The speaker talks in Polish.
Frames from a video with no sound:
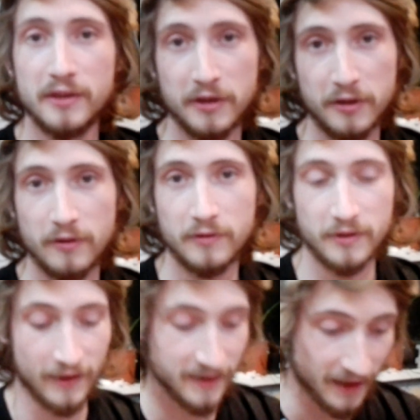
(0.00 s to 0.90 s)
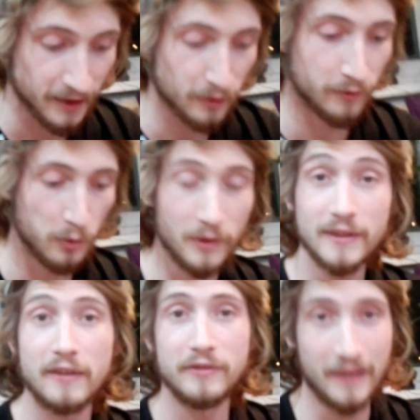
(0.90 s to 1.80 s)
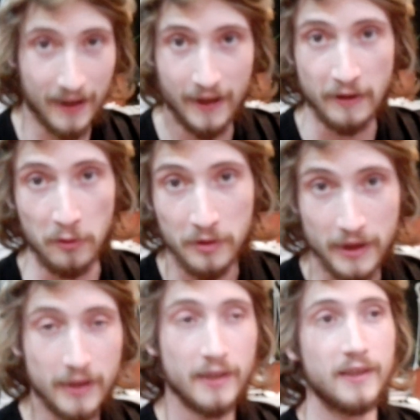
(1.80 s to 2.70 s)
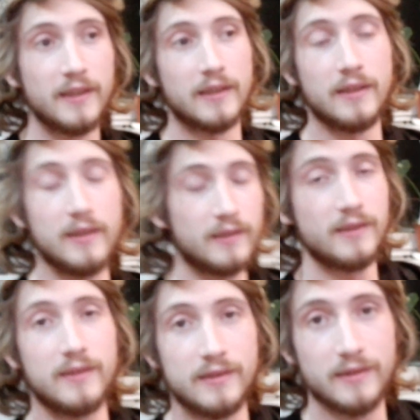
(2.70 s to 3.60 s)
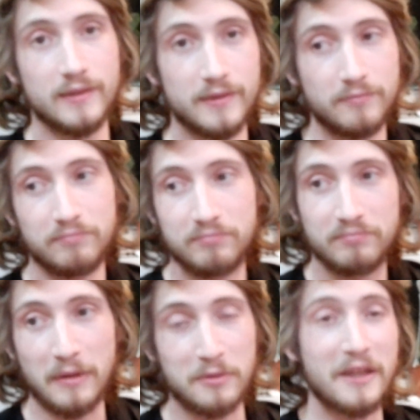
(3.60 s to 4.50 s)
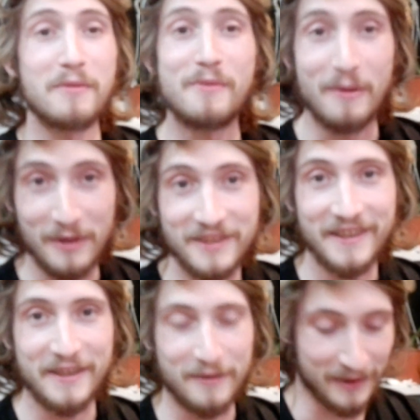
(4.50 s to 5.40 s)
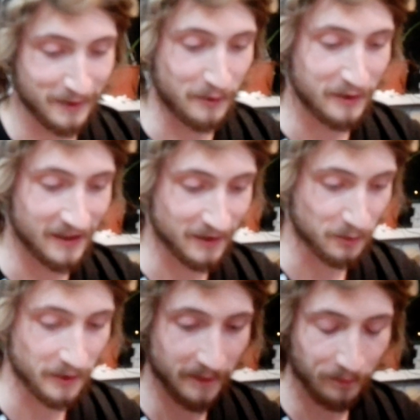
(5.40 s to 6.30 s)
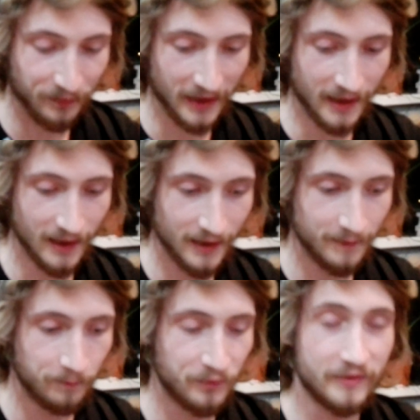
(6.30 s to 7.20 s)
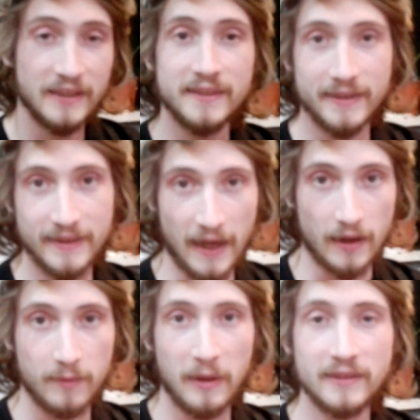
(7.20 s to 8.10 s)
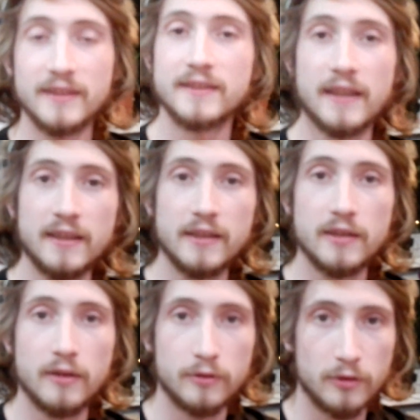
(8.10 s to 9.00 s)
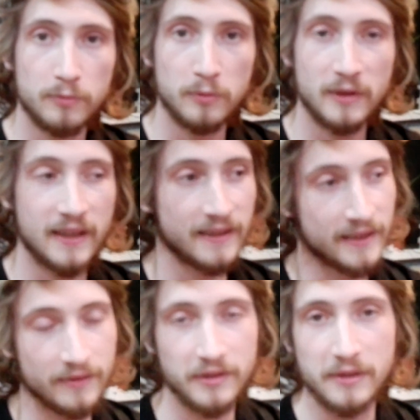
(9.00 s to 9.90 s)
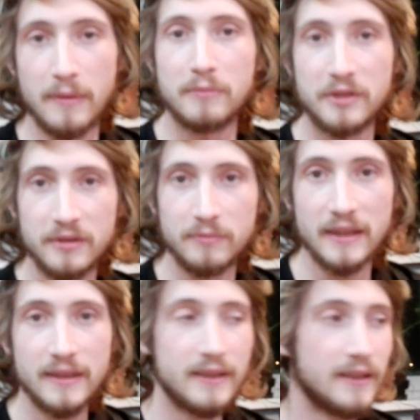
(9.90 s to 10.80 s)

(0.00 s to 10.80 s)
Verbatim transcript: częściowo z was, kiedy to w ogóle trafi na kanał. Eee, a przynajmniej mam nadzieję, że was to interesuje. Eee, więc tak, plan jest taki, jeśli chodzi o publikację, jak wiecie mamy zimę